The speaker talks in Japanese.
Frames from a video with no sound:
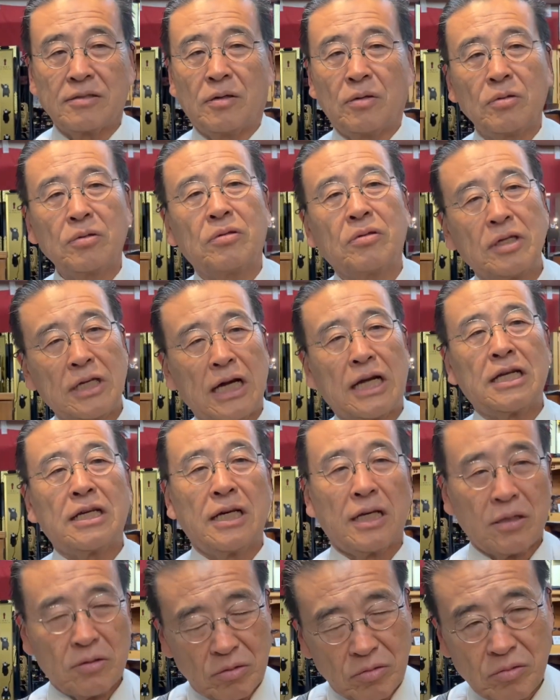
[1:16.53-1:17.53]
本当にあり
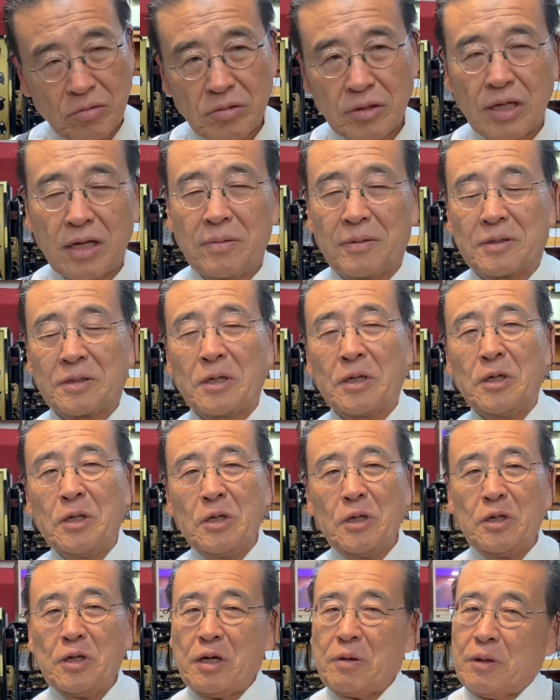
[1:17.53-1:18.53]
がとうございま
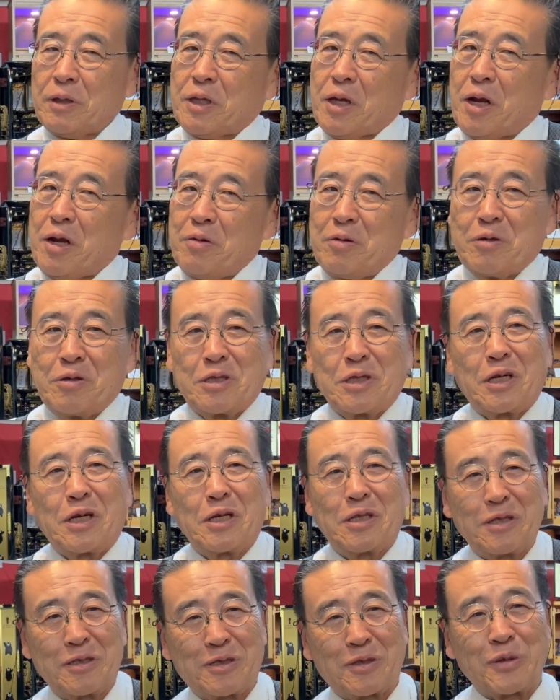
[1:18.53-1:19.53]
す。やっぱテレビの
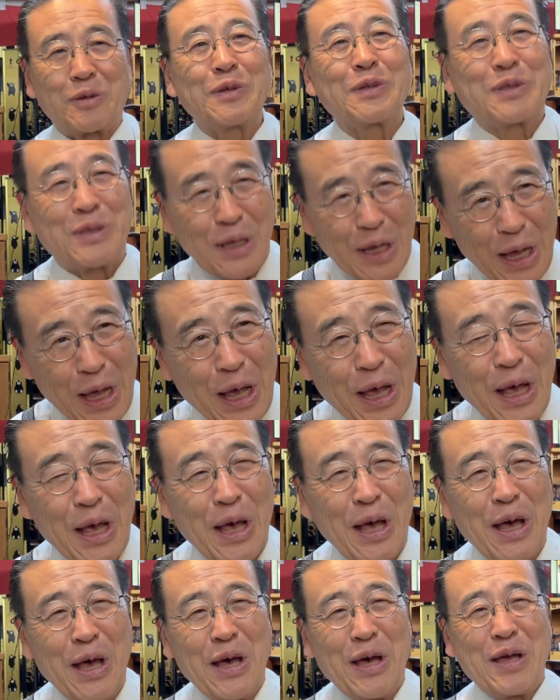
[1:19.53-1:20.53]
力ってすごいですね。
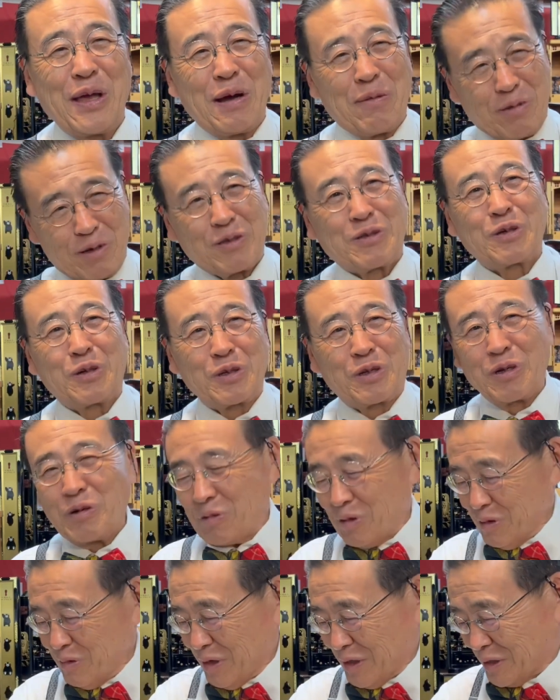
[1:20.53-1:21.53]
やっぱすごいと
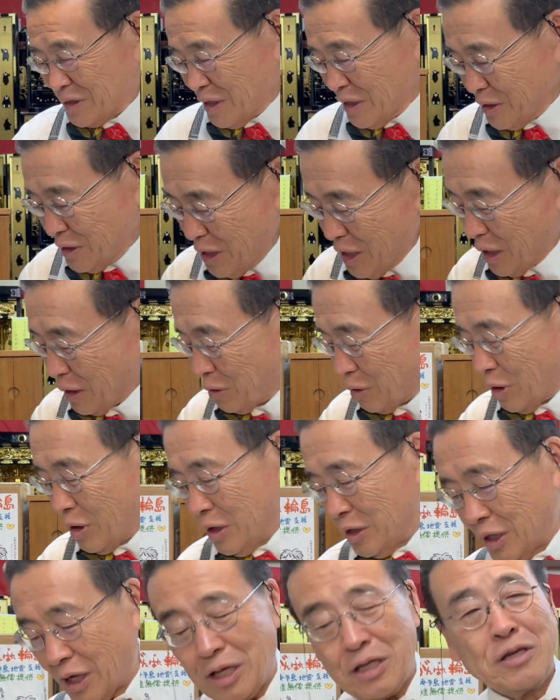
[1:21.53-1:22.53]
思います。で、あの、
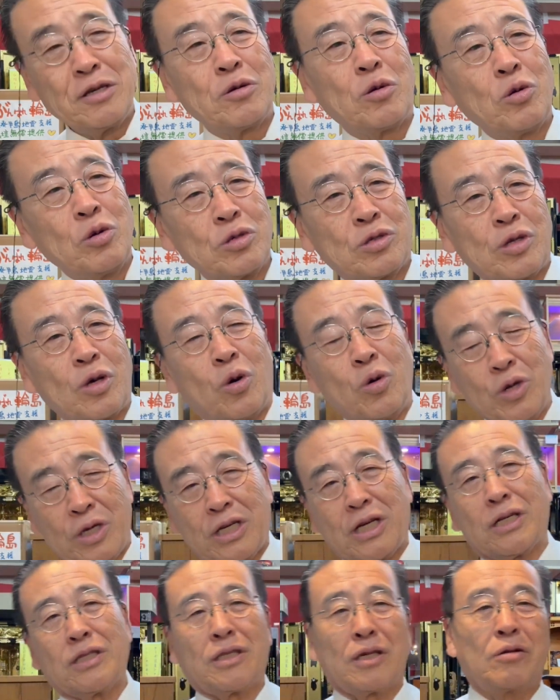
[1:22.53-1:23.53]
何、大勢、大き
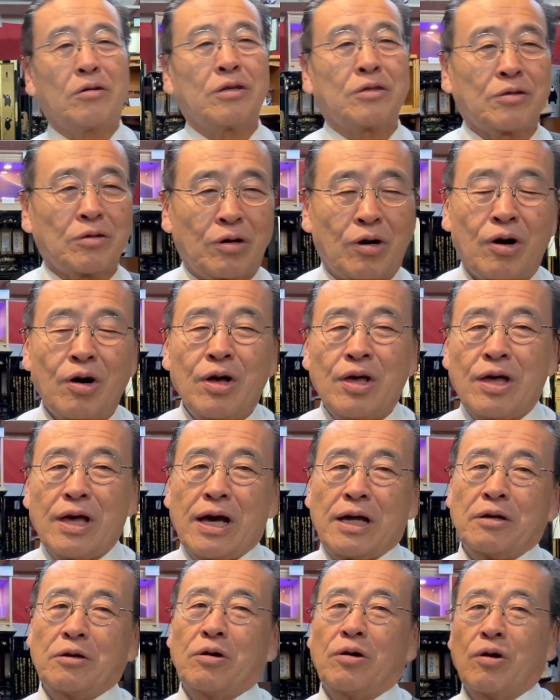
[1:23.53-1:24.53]
かったのは、その、
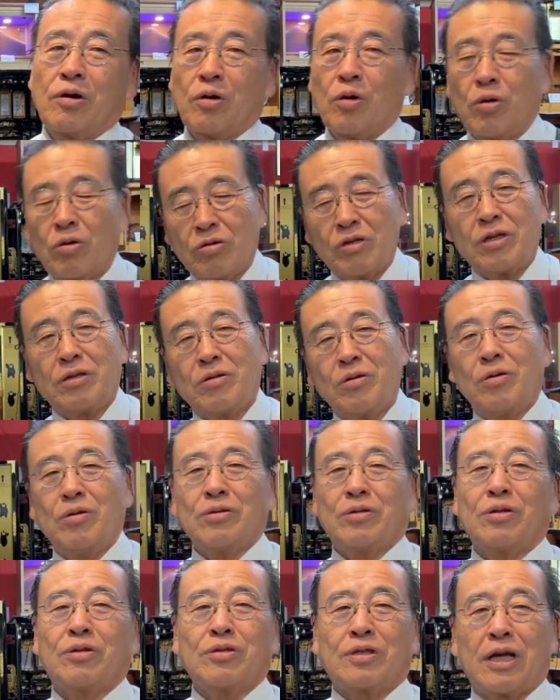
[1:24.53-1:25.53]
あの、北陸
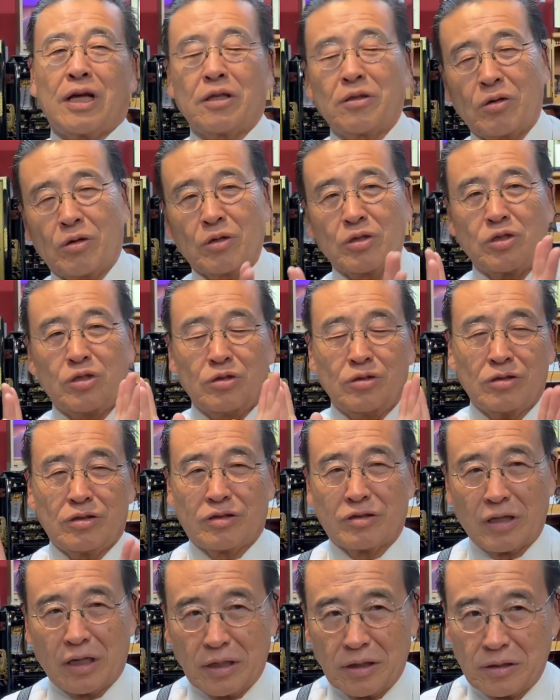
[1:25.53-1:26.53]
放送さんの
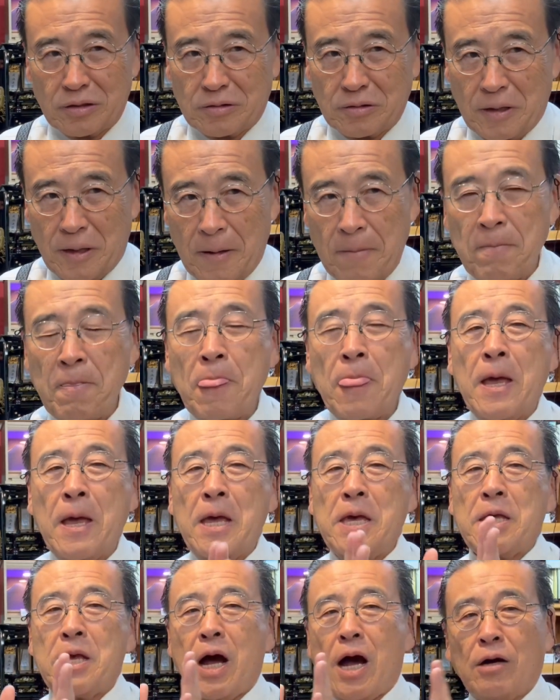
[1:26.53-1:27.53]
ニュースがですね、
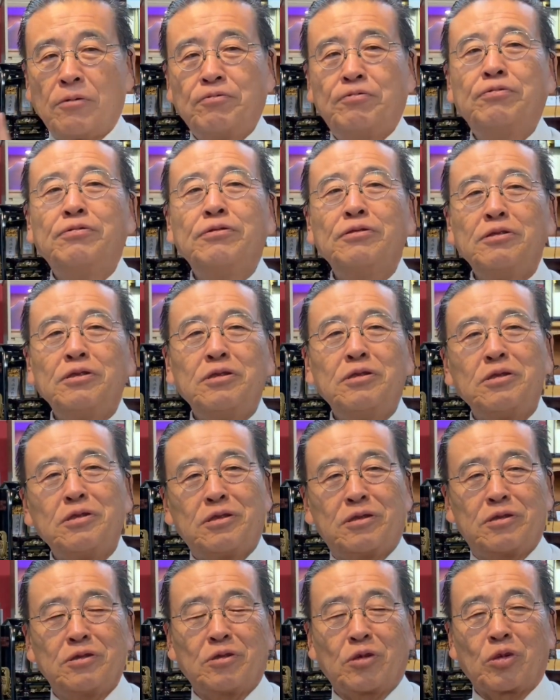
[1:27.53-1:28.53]

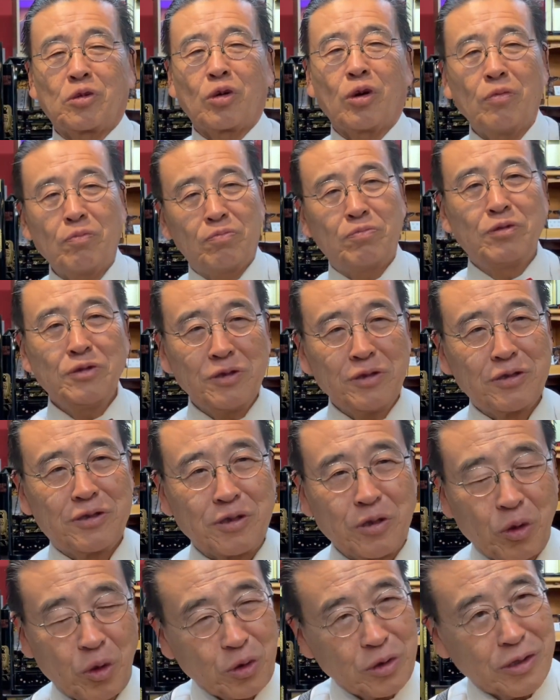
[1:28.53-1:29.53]
ヤフーニュースの
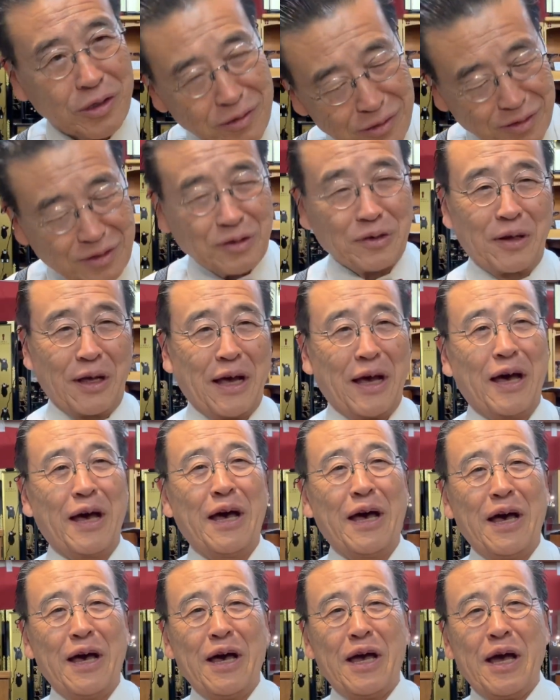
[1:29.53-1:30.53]
トップニュースに載ってるんですよね。
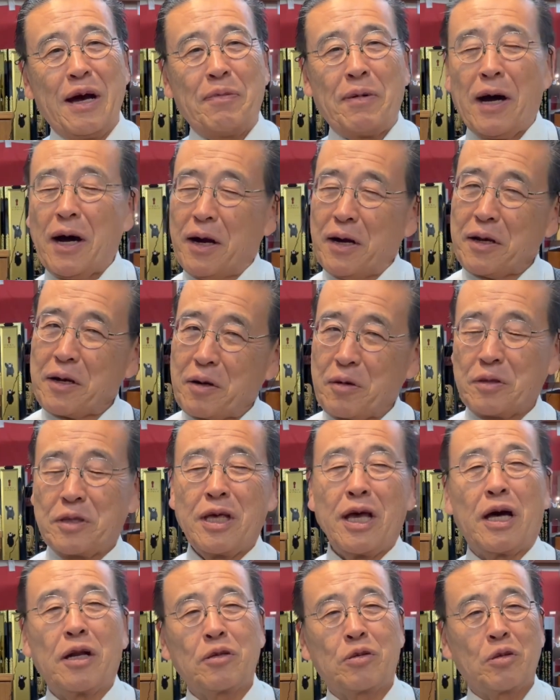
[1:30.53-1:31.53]
やっぱあれを、
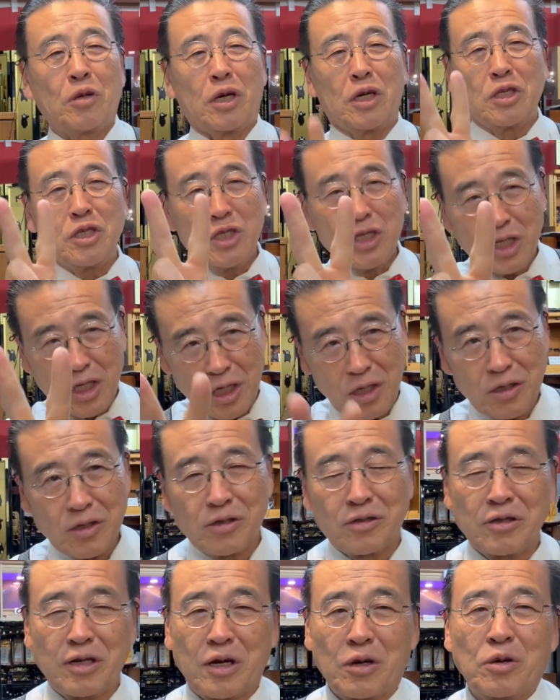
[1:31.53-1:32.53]
で、あの、それから2件で
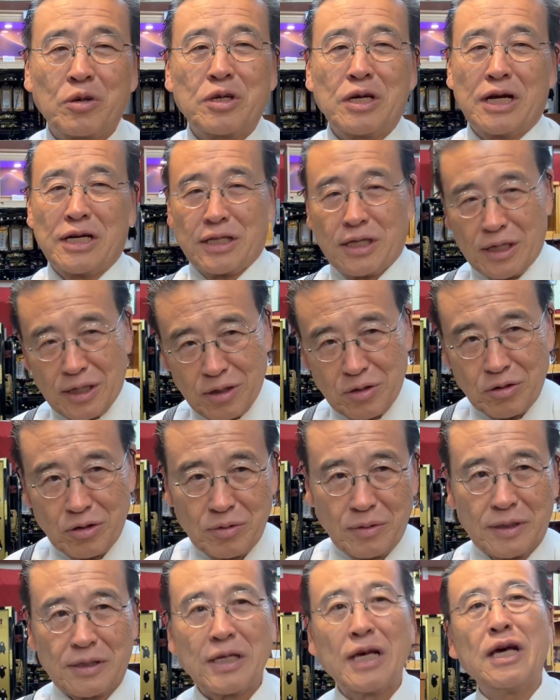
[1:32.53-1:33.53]
すね、ご依頼いただいており
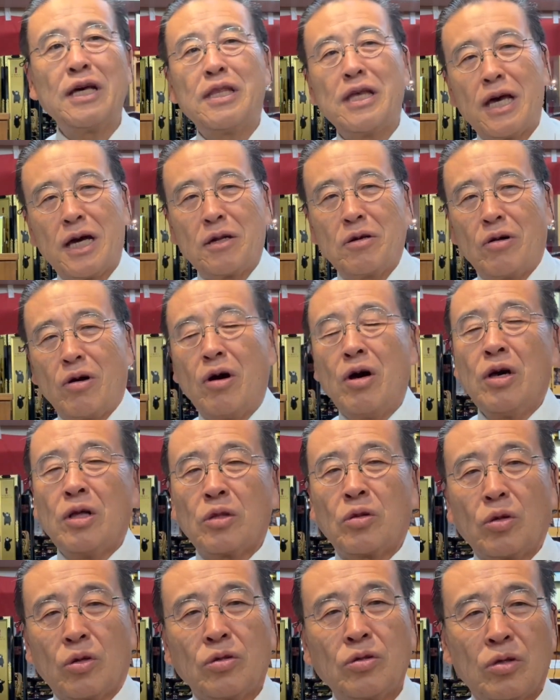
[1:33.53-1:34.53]
ます。で、あの、
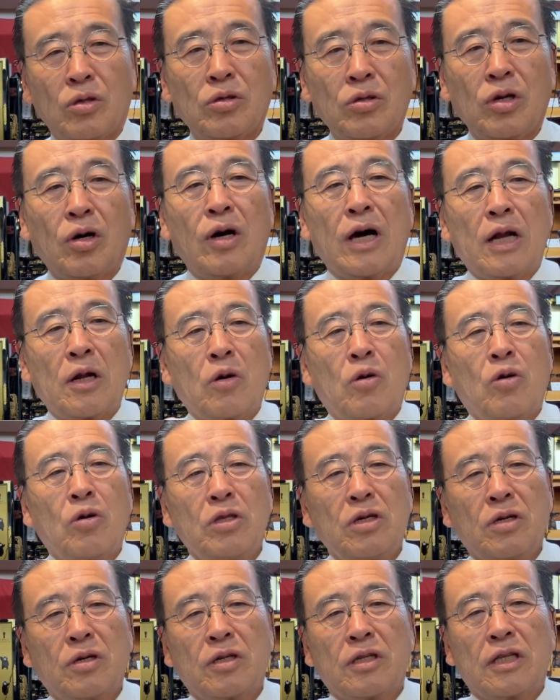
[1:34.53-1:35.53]
どんどんどん、あの、ここ
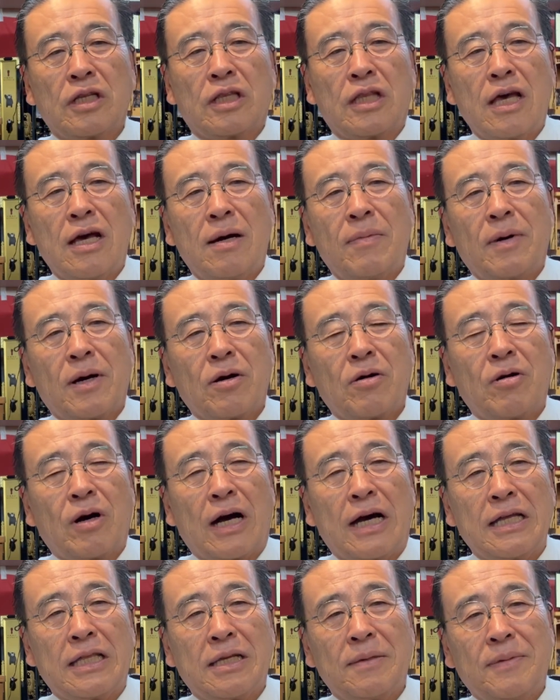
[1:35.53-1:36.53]
には電話番号
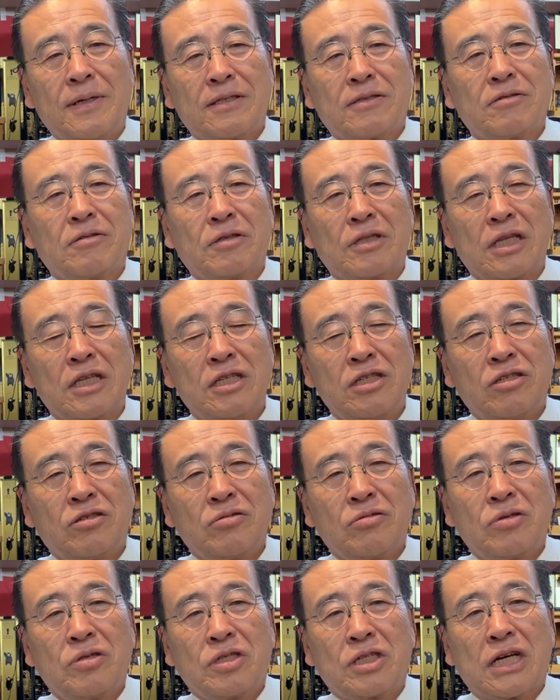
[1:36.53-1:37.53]
書いてますので、
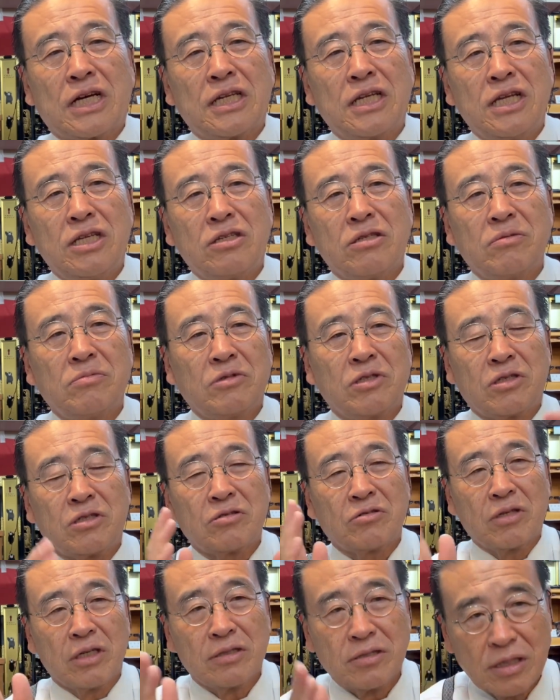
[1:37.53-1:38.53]
24時間年中無
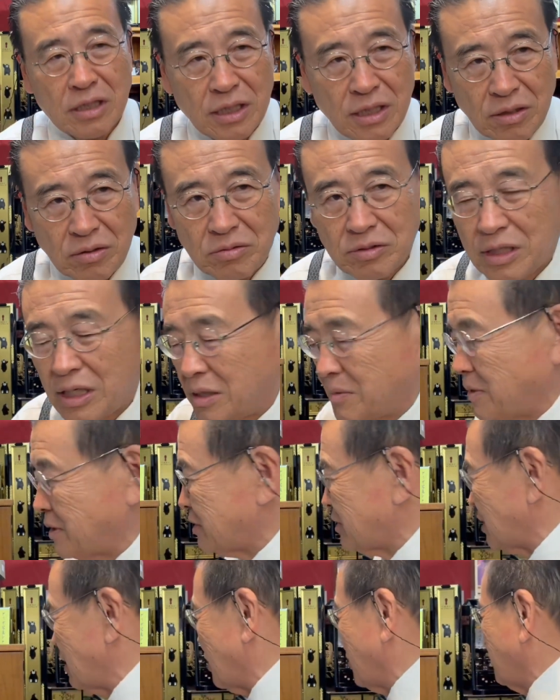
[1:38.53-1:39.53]
休受付でございま
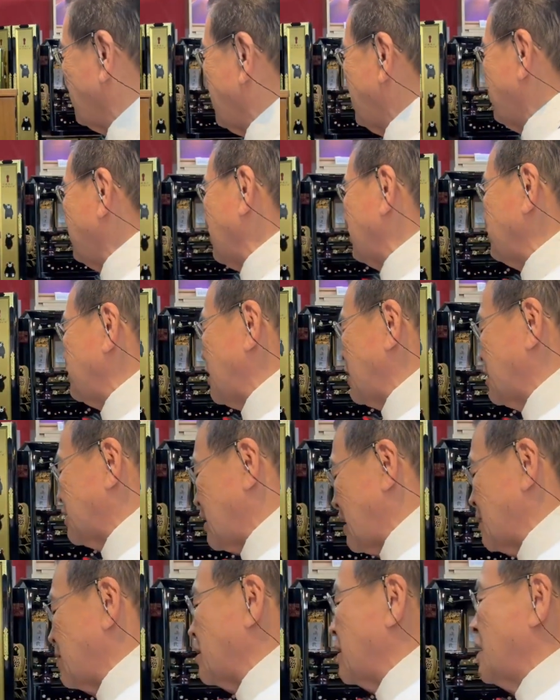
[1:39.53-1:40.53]
すから、お電話くだ
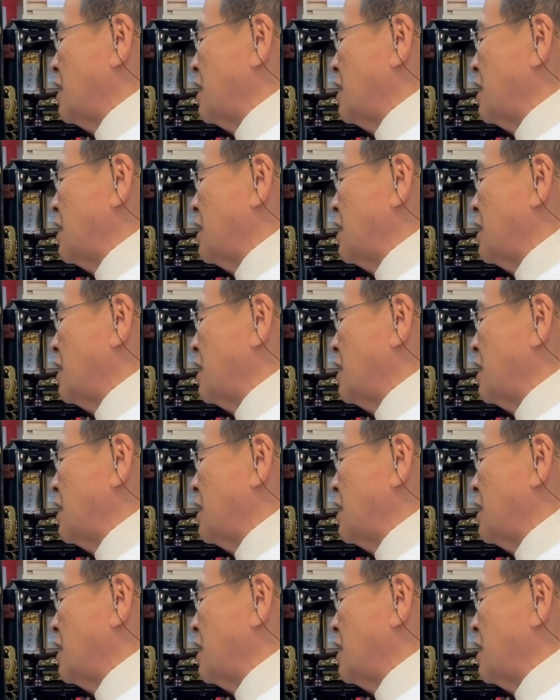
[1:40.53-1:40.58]
さい。